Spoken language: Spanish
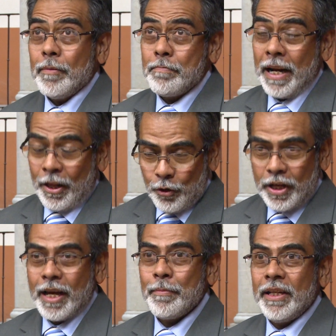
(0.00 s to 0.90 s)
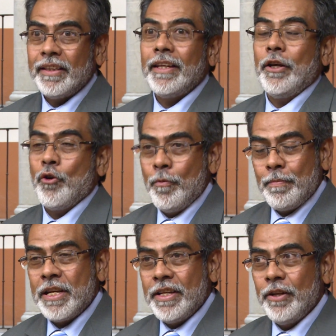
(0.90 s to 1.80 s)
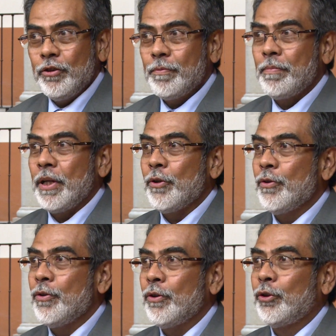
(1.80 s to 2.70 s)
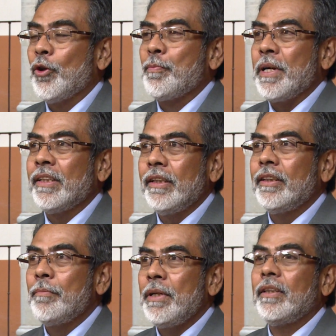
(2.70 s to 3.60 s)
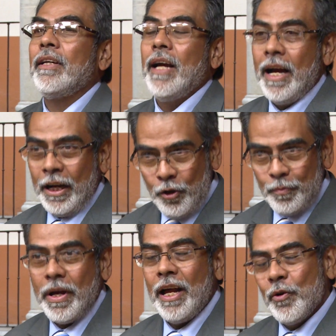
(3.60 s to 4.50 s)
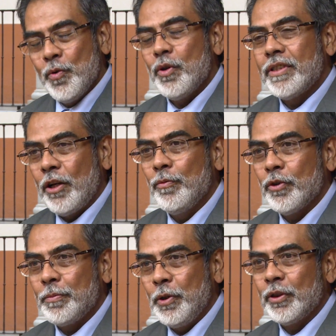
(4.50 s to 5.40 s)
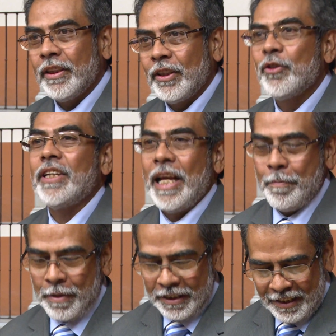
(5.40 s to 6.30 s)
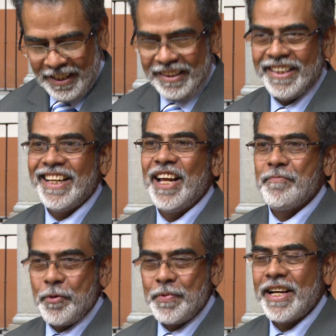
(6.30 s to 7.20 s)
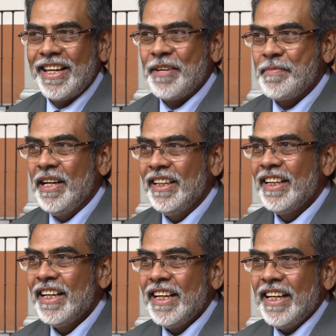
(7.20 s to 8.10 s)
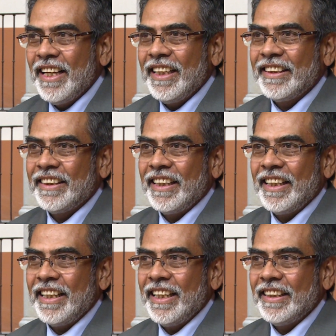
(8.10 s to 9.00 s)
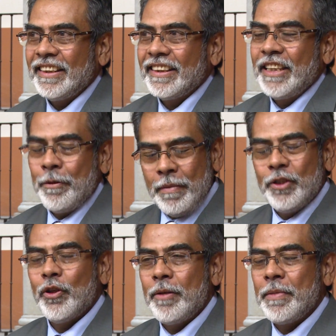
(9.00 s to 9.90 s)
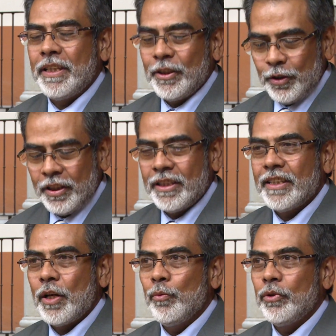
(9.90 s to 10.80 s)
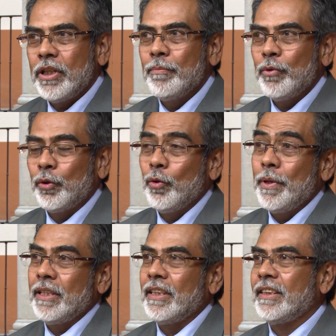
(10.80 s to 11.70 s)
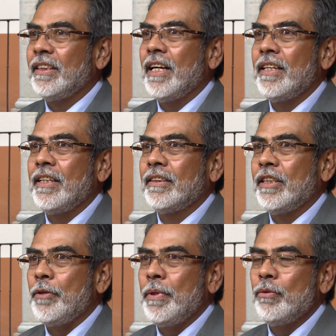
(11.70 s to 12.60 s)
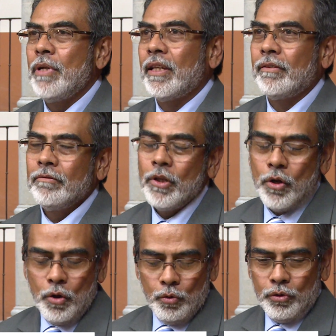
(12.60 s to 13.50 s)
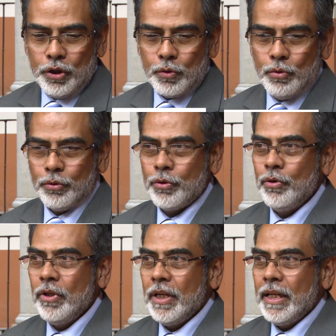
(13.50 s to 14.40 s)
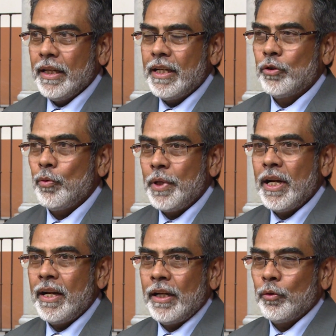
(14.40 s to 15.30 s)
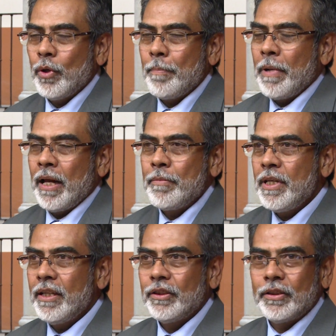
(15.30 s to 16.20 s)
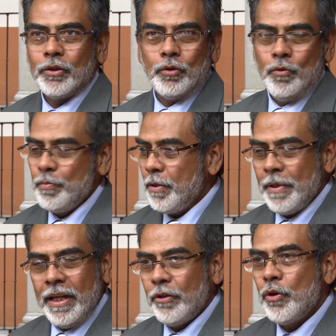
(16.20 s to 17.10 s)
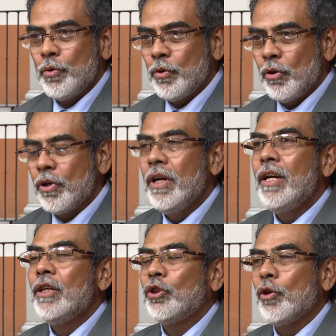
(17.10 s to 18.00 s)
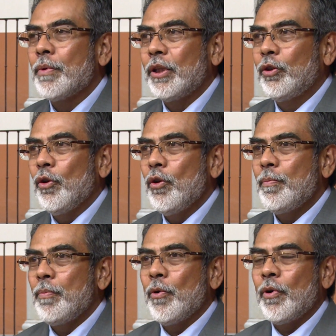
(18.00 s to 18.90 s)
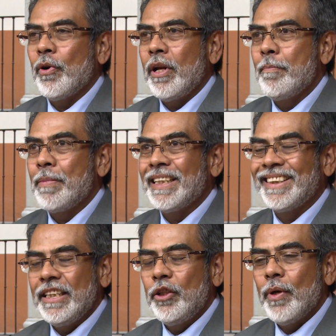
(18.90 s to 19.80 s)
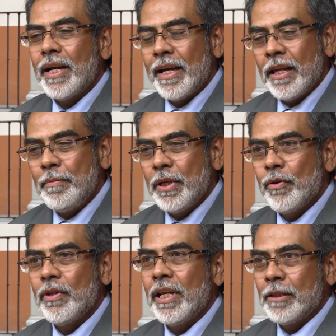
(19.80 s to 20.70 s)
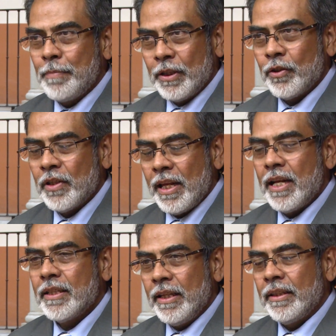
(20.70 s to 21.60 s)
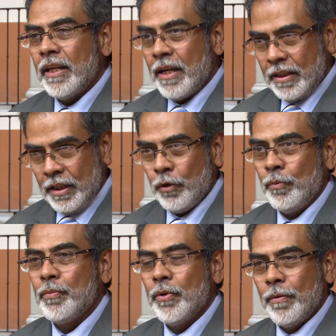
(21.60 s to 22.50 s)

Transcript: paradójicamente compañeros, pero sorprendentemente algunos alumnos míos, entre ellos el presidente de la propia academia, este, es quien me hizo la invitación desde hace algún tiempo y tuve necesidad de escribir un discurso que estuviera a la altura. Para mí es un privilegio y un honor, sobre todo por el prestigio académico de las personalidades que integran este grupo.